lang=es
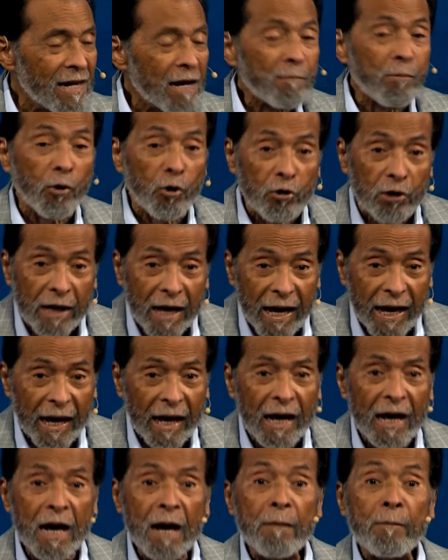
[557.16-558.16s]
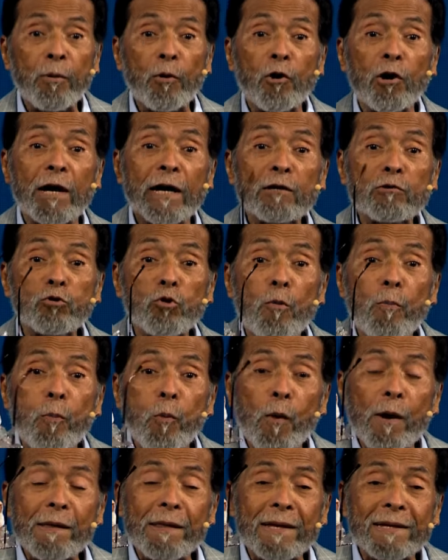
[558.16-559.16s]
¿Por qué? Porque tú
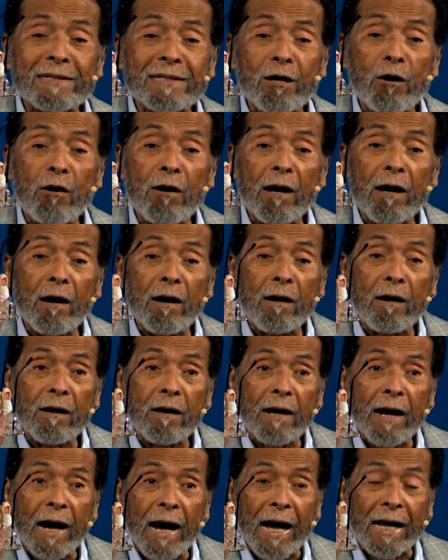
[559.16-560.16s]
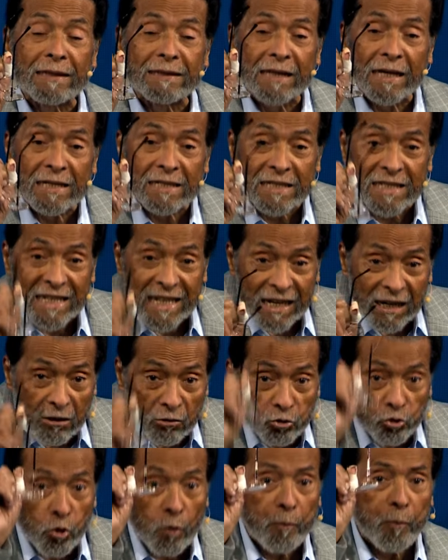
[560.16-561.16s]
puedes hasta
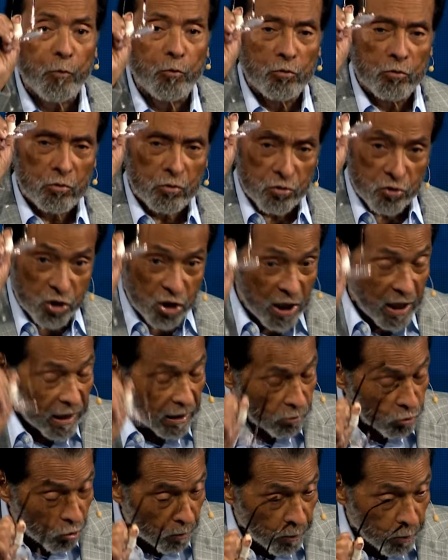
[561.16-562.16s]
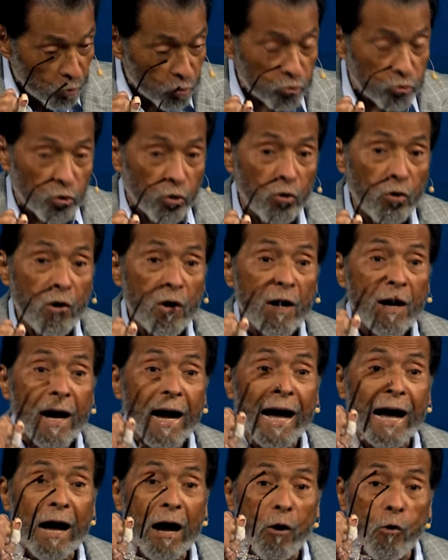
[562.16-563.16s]
cierto punto, cierto punto,
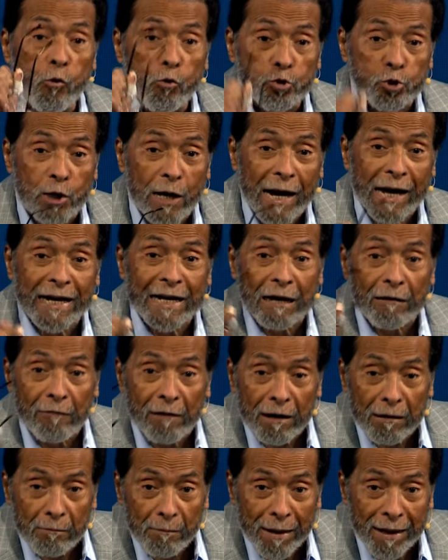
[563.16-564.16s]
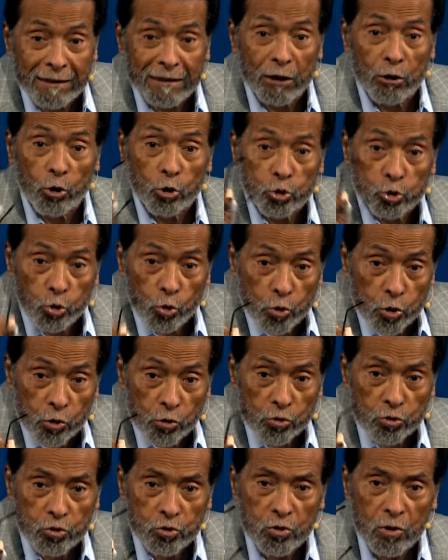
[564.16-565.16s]
juzgar y hablar mal de los
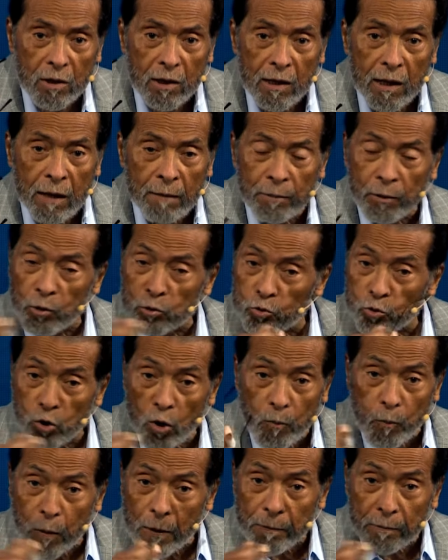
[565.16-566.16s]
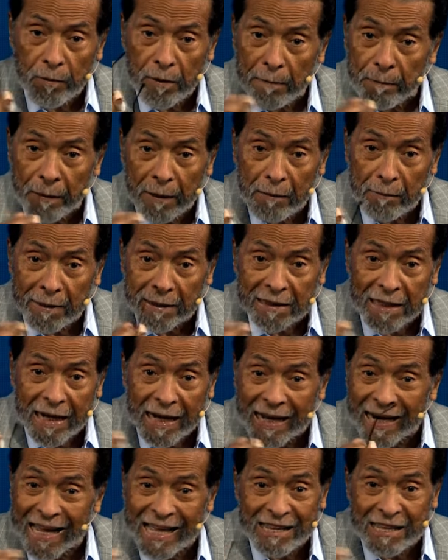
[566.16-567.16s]
tuyos. Pero tú no puedes, permite
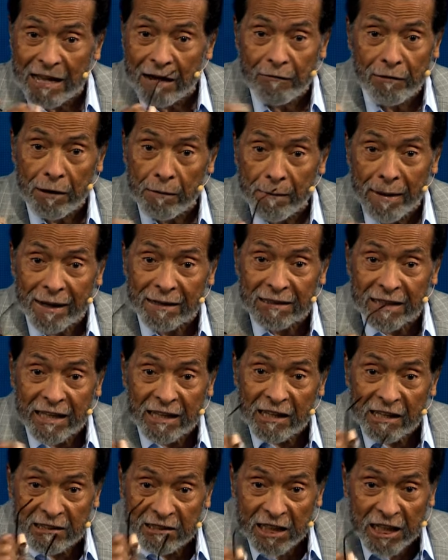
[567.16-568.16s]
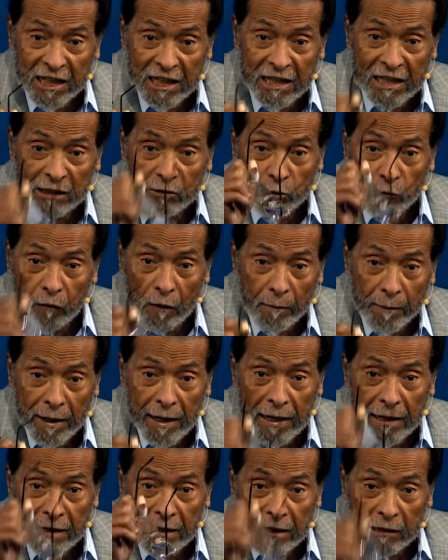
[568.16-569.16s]
que nadie hable mal de ti, ni de tu
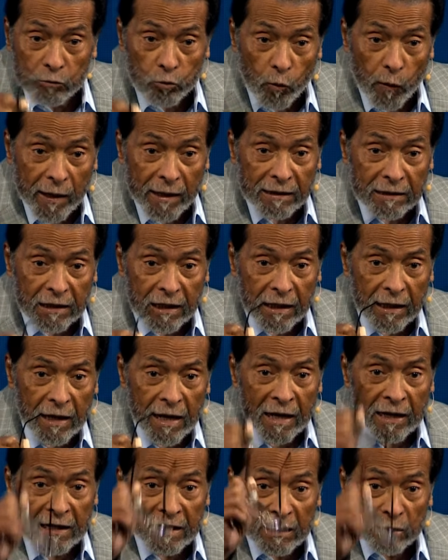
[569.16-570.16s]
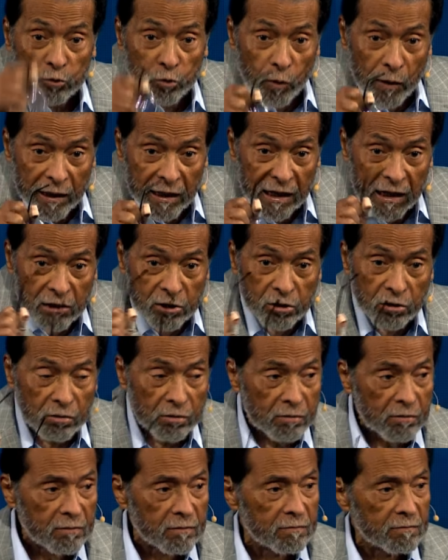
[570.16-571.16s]
familia, ni de tu gente, ni de tu generación.
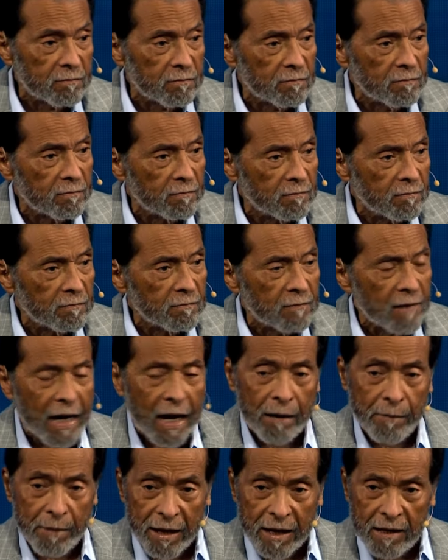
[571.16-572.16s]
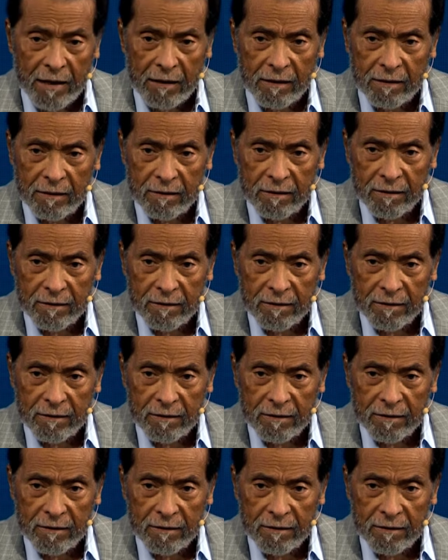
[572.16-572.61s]
Amén.